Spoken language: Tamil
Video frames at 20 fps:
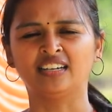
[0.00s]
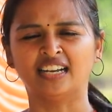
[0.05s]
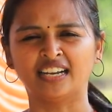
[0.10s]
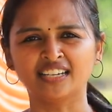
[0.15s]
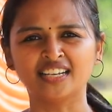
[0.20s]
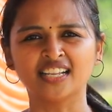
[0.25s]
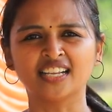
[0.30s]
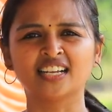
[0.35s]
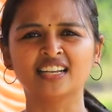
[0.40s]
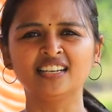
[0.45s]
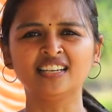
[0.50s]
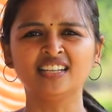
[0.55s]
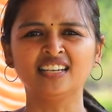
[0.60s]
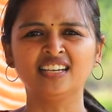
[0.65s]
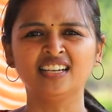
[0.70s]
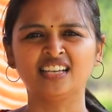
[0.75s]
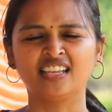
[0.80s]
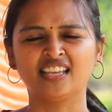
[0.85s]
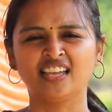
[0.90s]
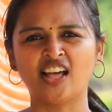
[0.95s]
நன்றிகள்
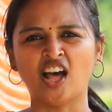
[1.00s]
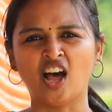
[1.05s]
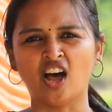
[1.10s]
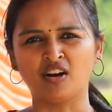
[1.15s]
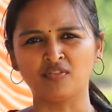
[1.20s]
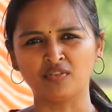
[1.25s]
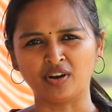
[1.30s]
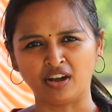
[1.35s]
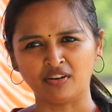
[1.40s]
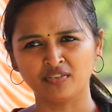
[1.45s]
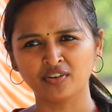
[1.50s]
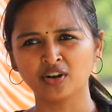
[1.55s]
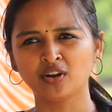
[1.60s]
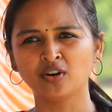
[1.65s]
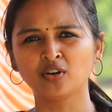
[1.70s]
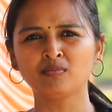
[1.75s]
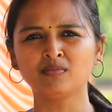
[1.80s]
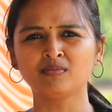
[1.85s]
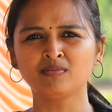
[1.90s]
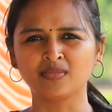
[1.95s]
ஏன்னா
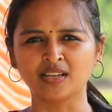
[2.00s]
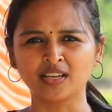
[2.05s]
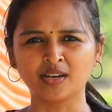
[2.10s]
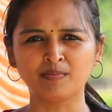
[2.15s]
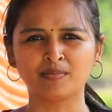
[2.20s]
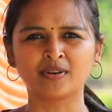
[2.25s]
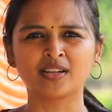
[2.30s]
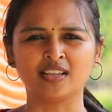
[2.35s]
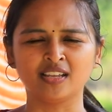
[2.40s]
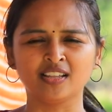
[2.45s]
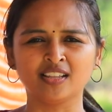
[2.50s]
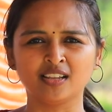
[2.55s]
அவர்களும் இருப்ப